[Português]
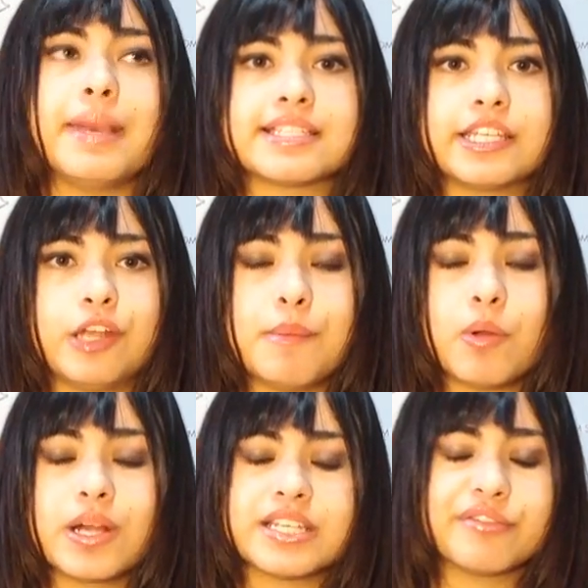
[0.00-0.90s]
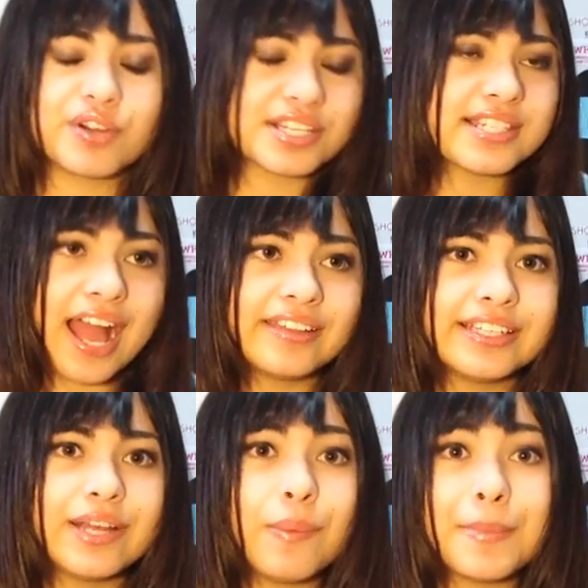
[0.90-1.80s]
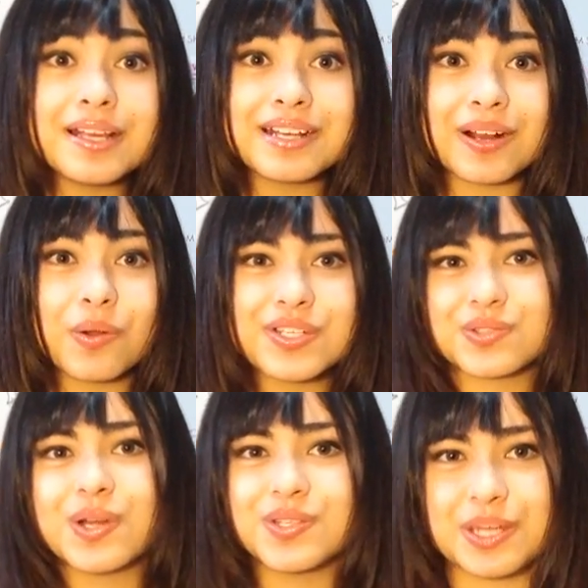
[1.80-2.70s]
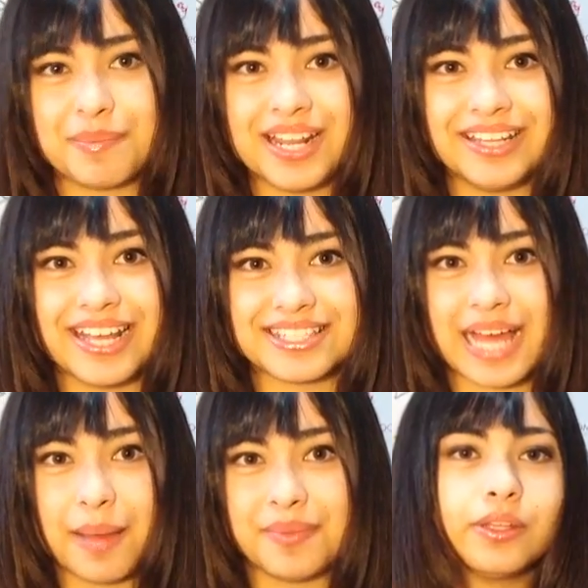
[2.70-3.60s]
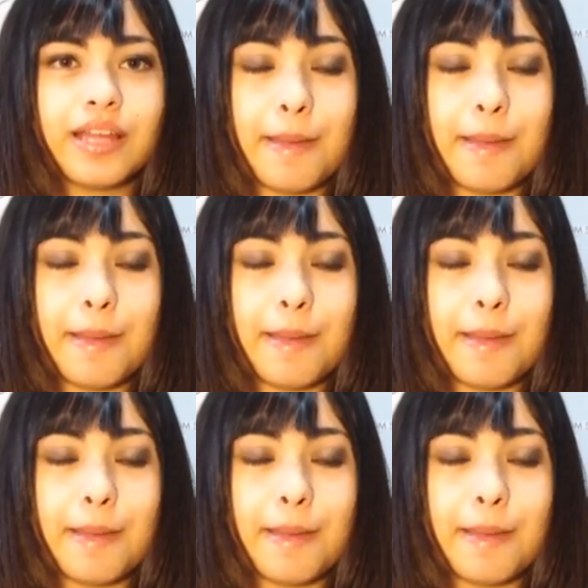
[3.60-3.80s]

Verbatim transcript: Isso não é uma coisa forçada, então é bem gostoso de aprender, sabe?